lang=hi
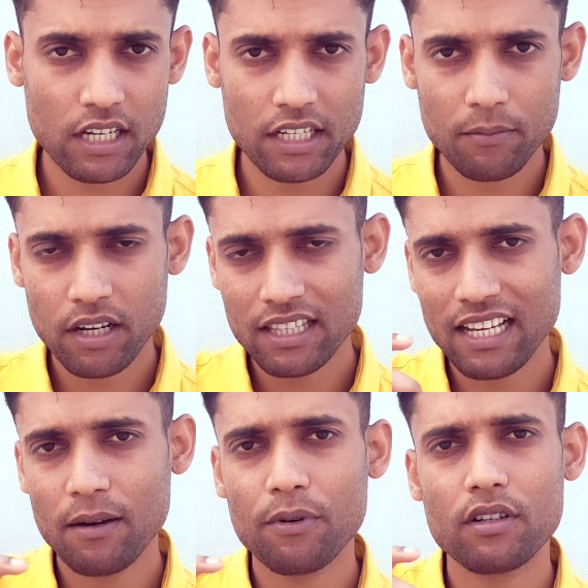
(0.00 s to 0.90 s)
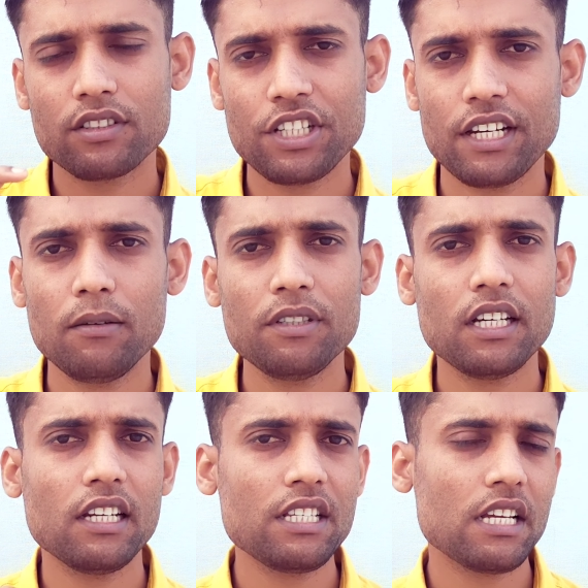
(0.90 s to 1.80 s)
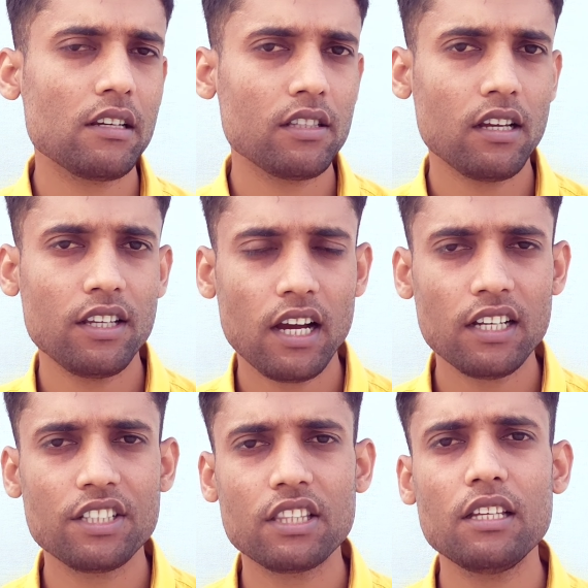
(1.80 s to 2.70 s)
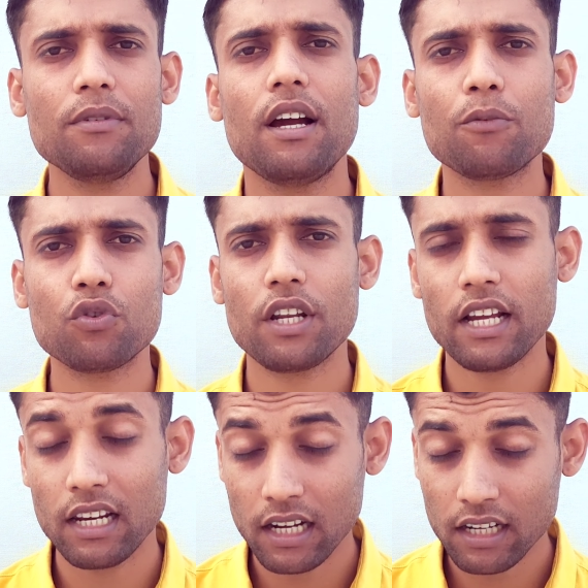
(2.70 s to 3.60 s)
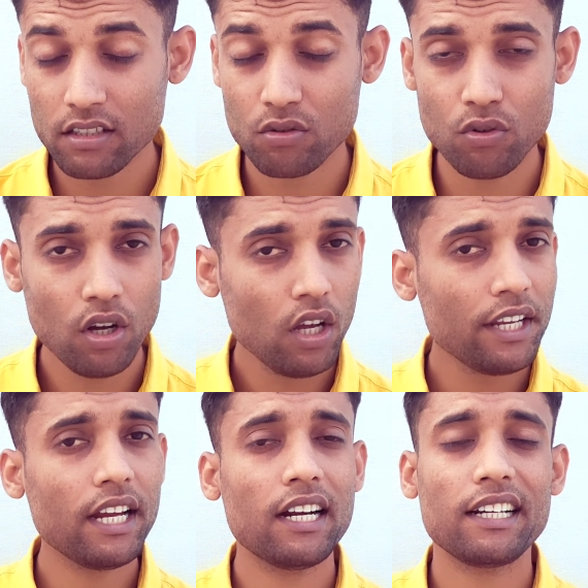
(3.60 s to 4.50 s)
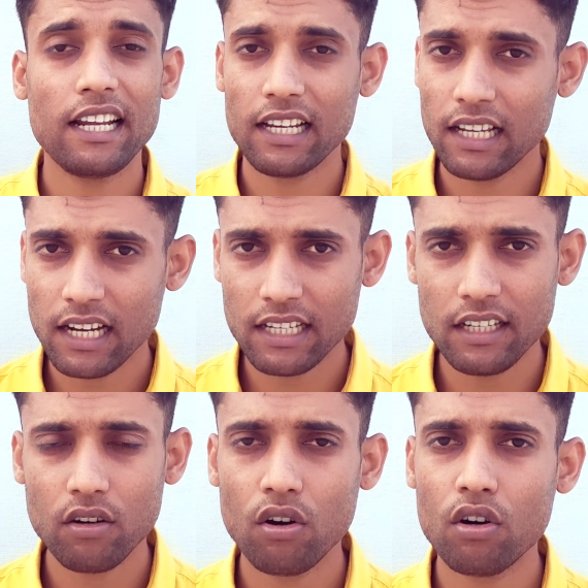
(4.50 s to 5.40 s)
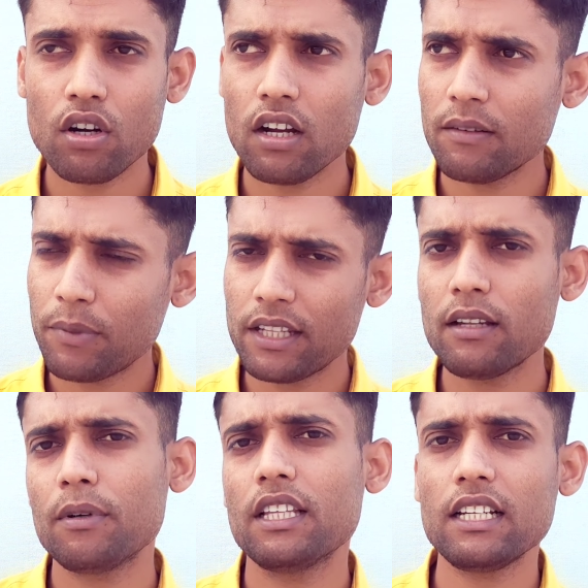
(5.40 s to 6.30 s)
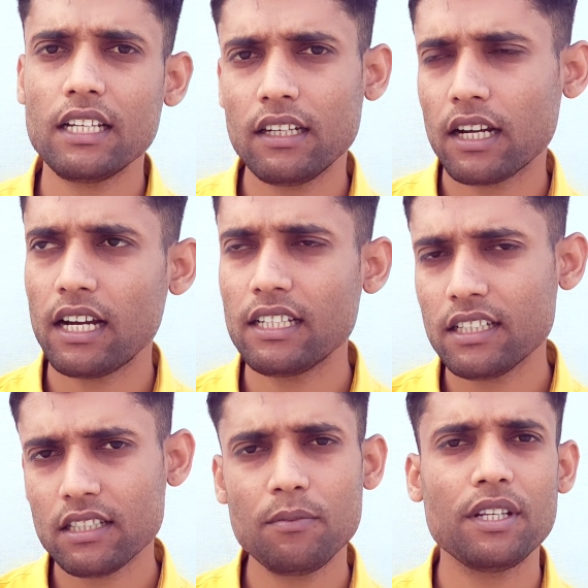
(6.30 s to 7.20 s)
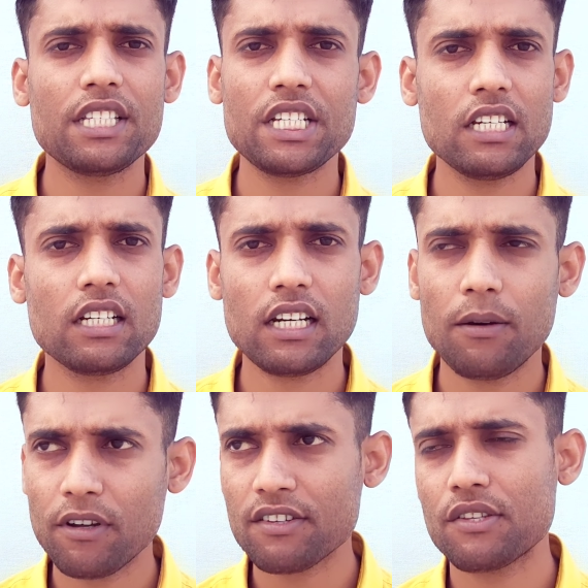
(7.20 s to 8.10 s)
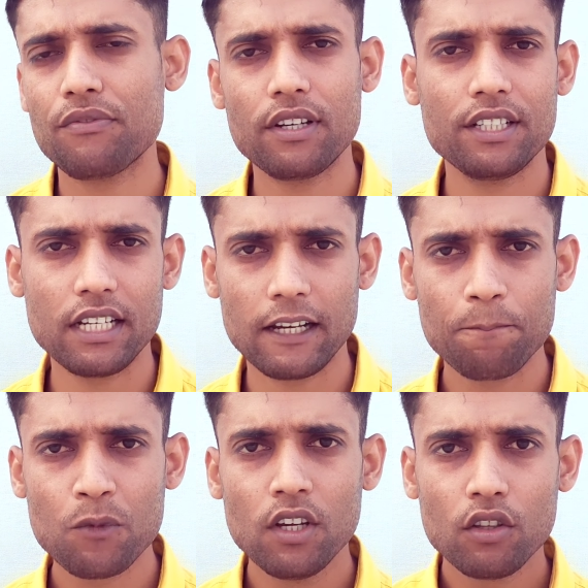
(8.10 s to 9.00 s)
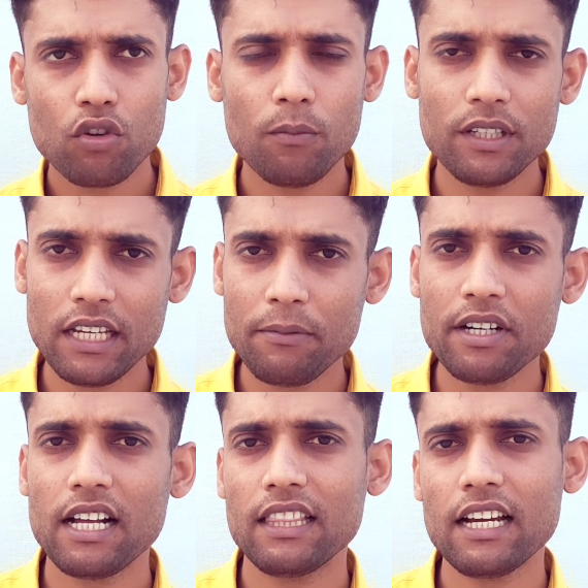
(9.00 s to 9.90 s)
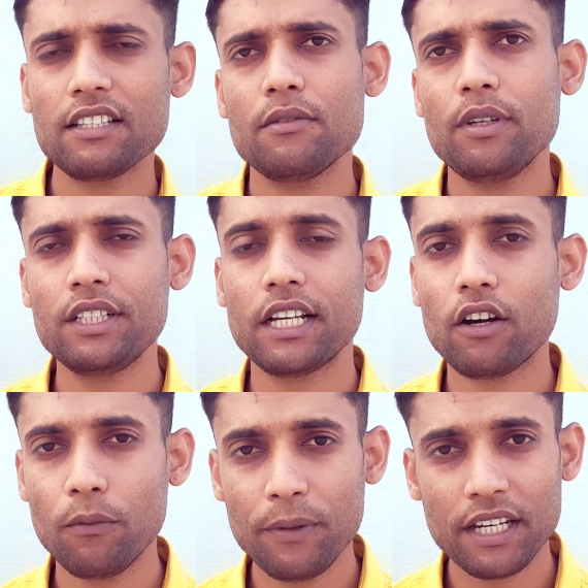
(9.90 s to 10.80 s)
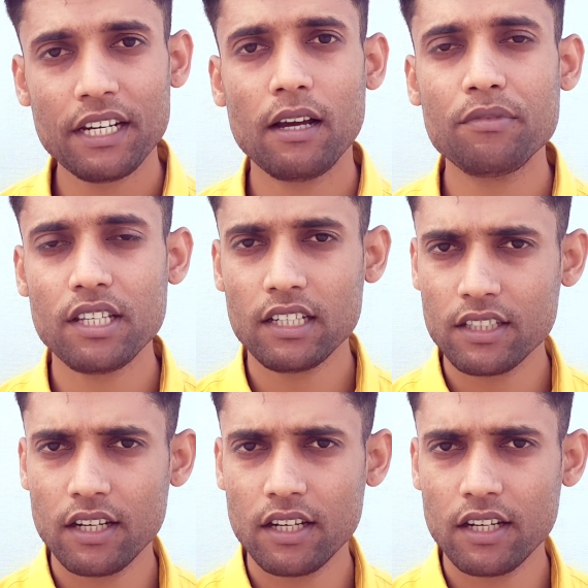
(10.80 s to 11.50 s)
जाने के बाद यहाँ पर चैनल पे जाना चैनल के बाद यहाँ जितने भी आपको टैग लगा सको यहाँ टैग लगाइए और बदल बदल के लगाइए जैसे मेरे चैनल का नाम है आसिफ अली टैग तो हम ये भी डालते हैं आसिफ अली टैग और मेरे नाम से एक